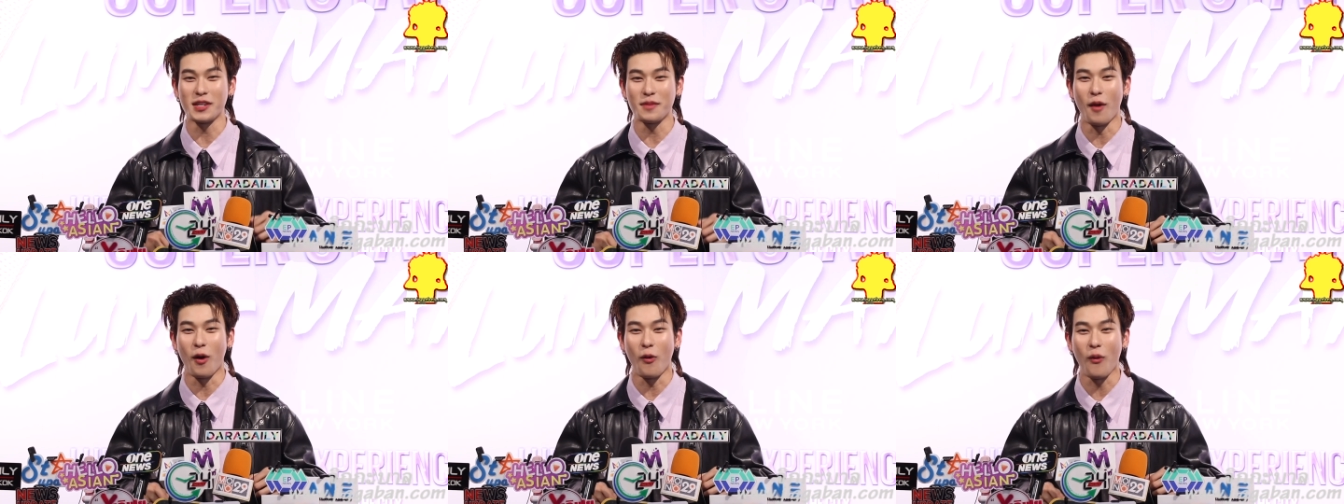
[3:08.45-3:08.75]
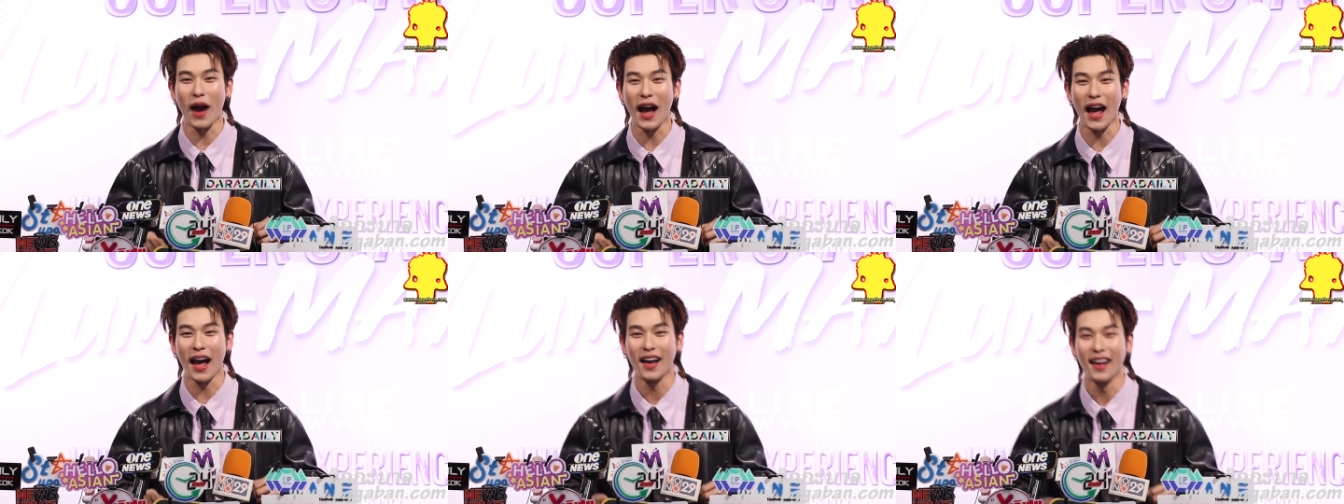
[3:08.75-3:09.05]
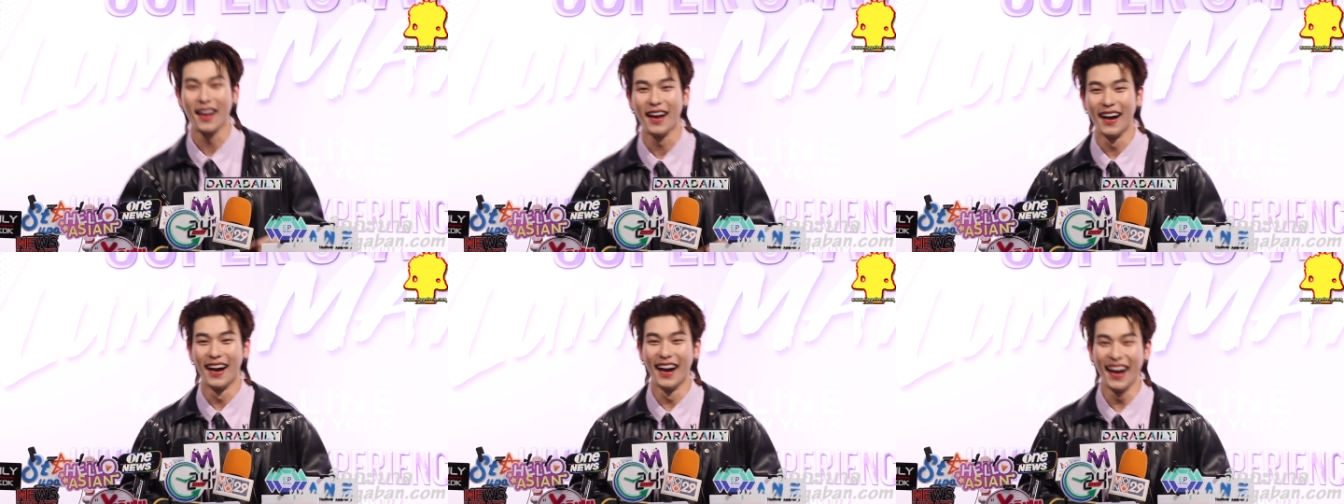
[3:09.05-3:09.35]
จะบอกว่า
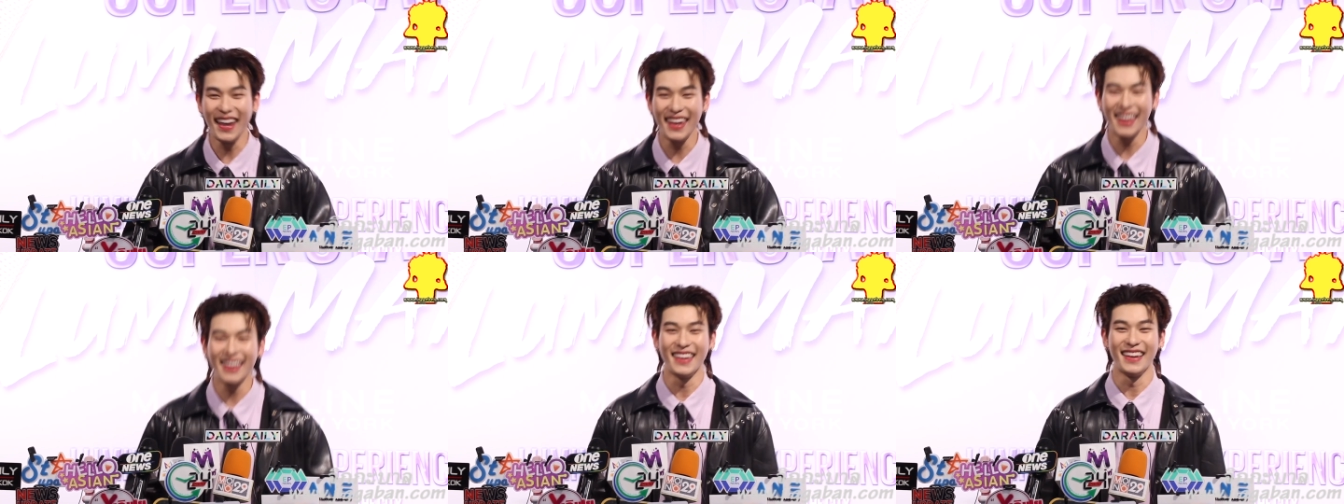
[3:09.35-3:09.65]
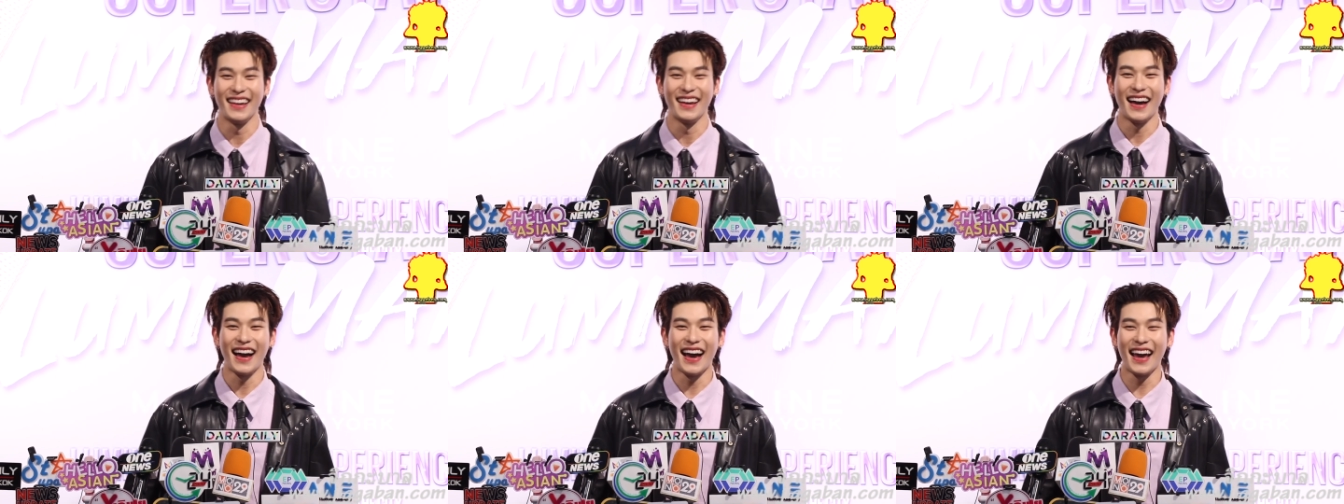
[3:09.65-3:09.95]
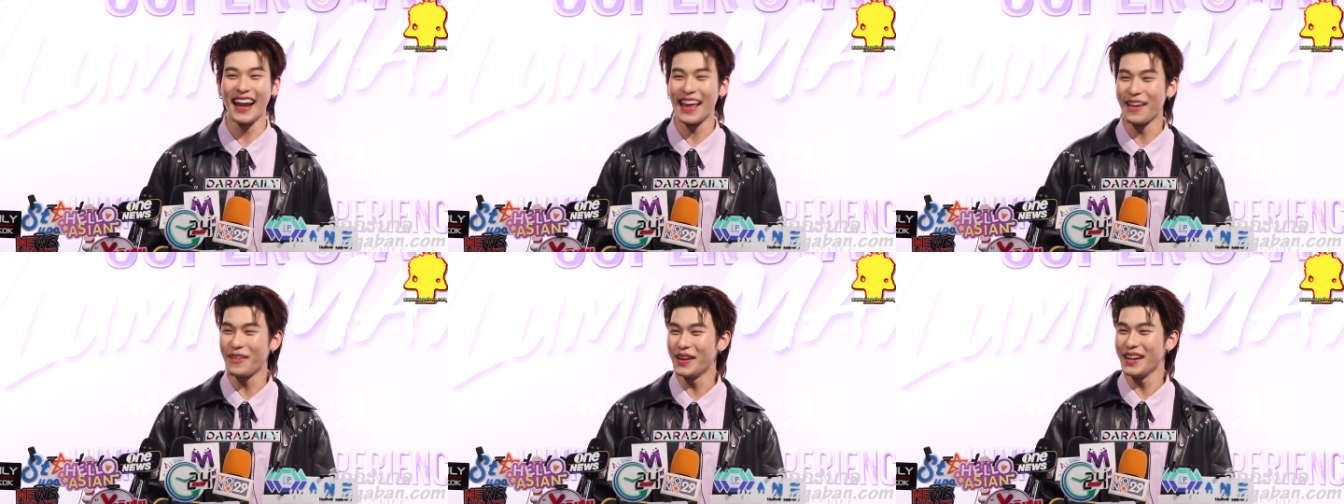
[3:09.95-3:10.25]
เฮ้ยอะ
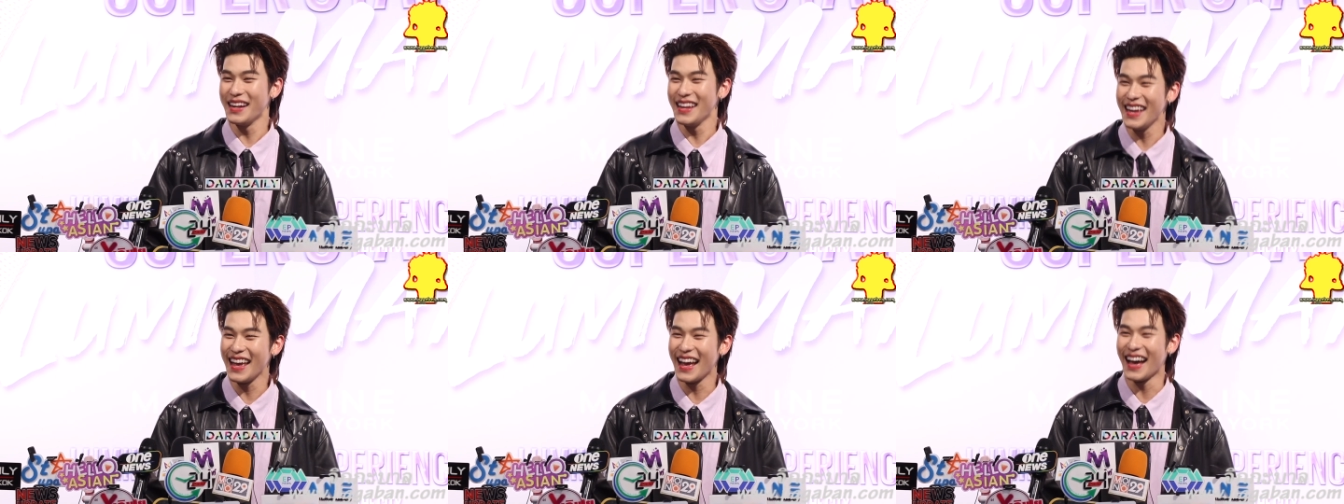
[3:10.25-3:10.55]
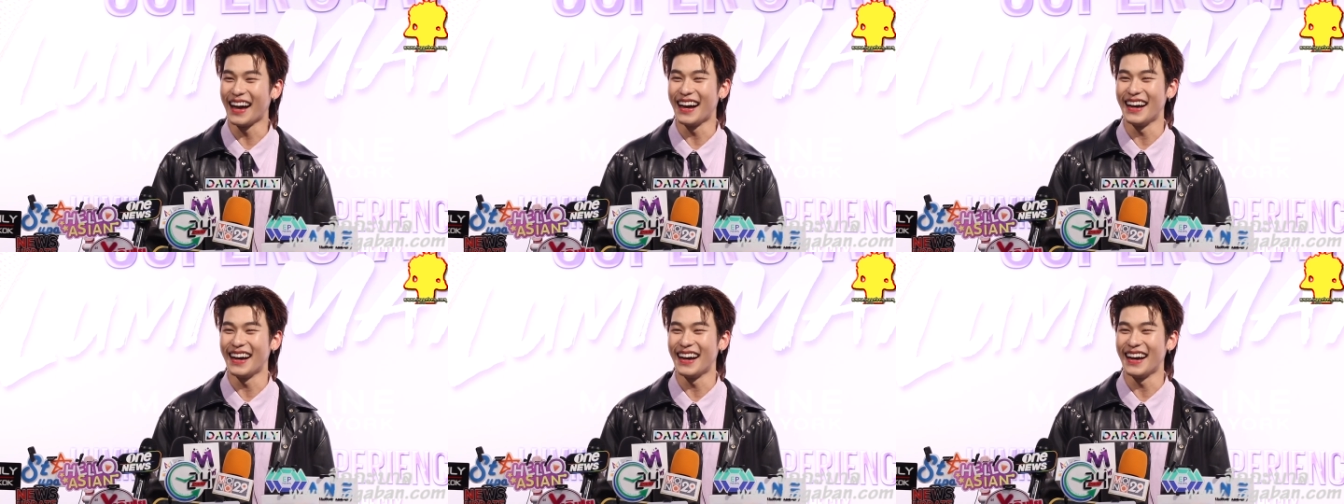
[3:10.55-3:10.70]
ไรวะเนี่ย